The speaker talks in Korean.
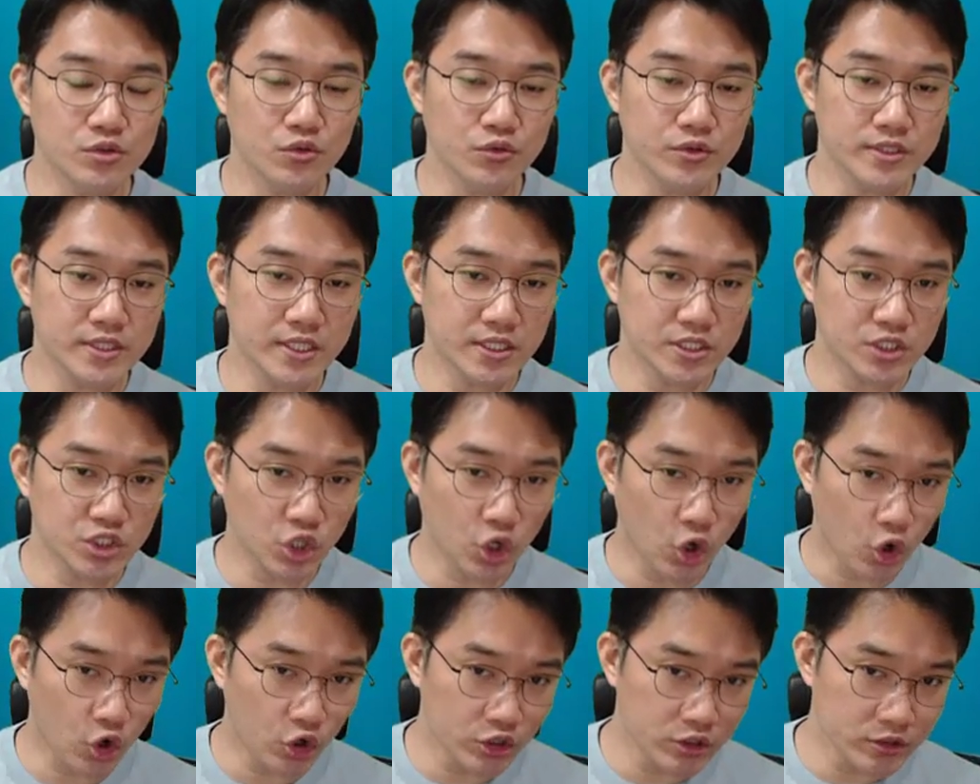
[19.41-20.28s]
또 이제
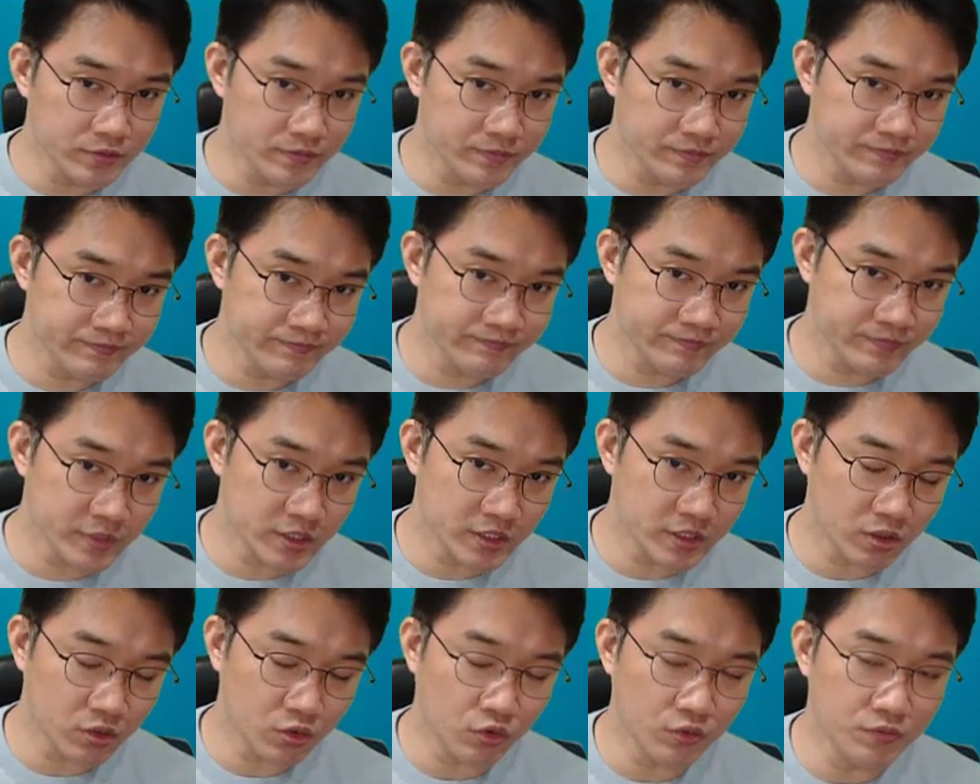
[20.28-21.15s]
처음
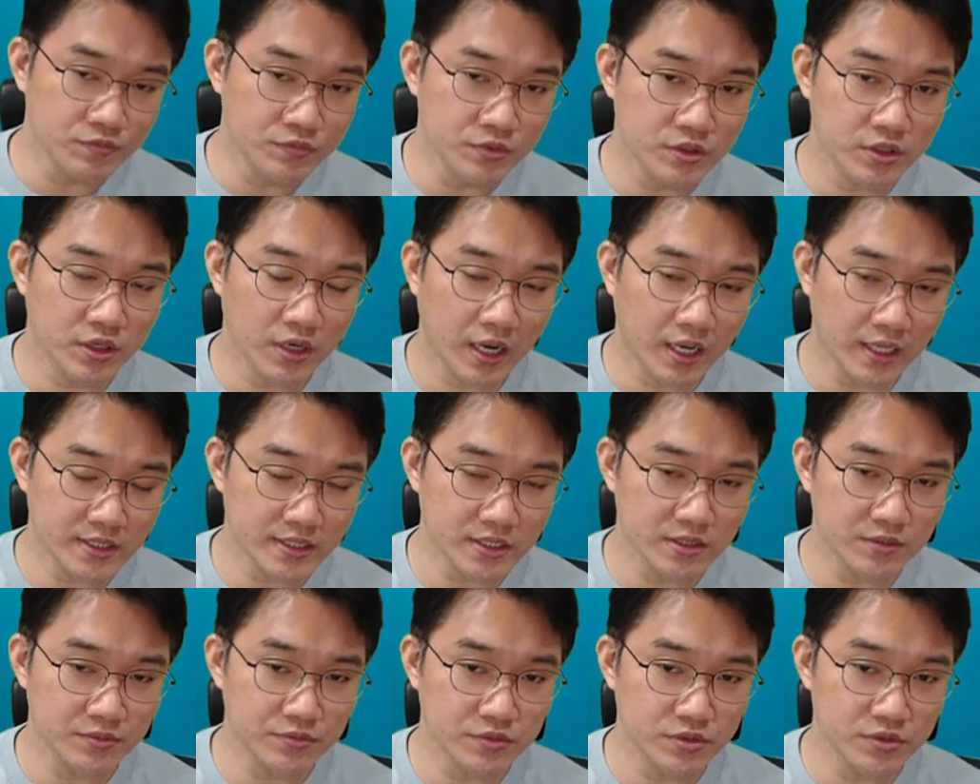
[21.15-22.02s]
이제 공부를 하시는